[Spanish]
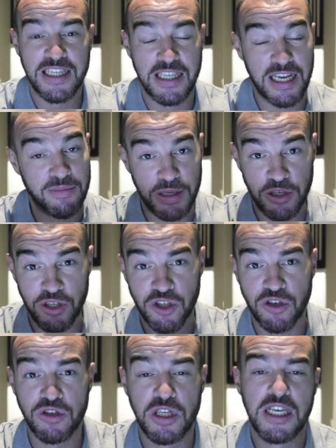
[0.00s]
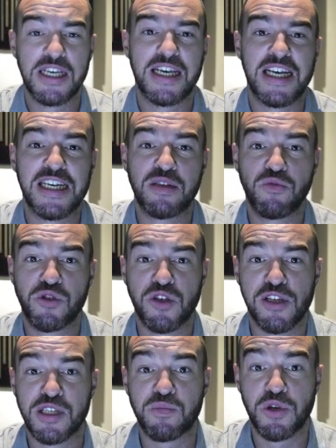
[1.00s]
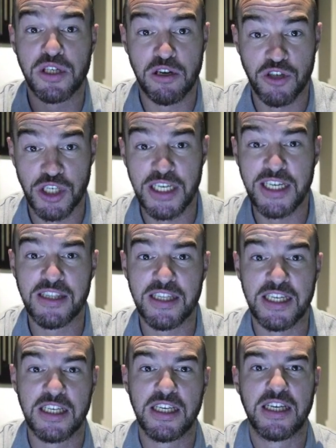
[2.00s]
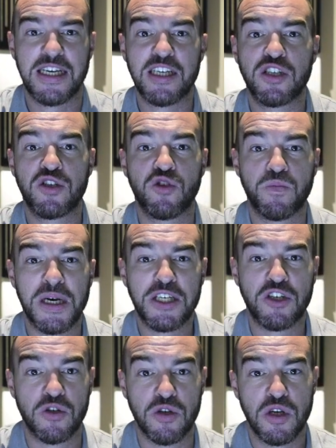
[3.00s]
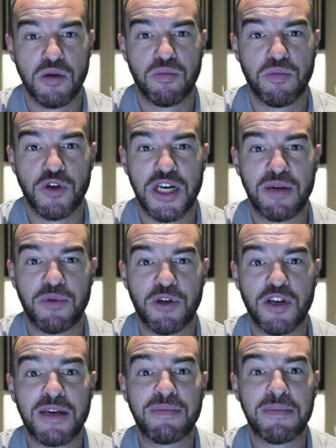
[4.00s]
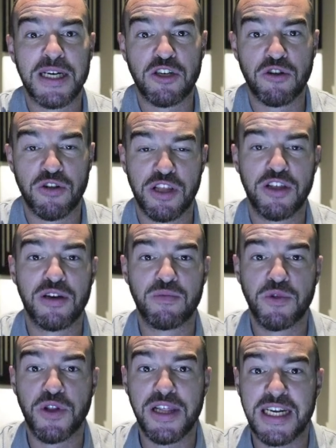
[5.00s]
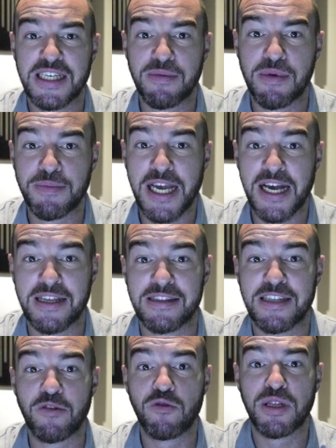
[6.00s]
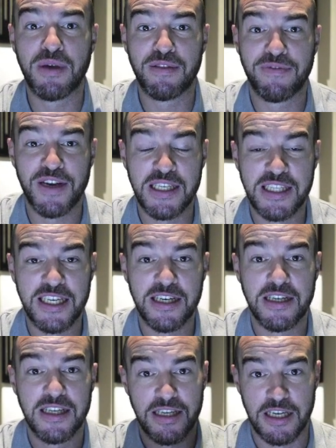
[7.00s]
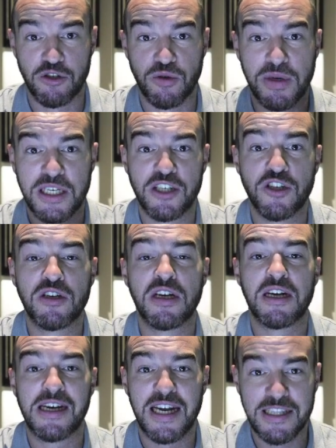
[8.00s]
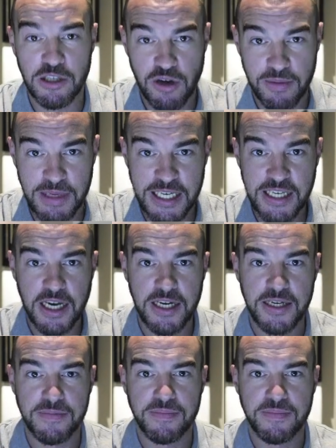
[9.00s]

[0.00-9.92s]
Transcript: Edgar. Pero eso es mucho después. Lo siguiente es su paso por el programa más conocido del mundo de las MMA, de Ultimate Fighter, en su versión latinoamericana.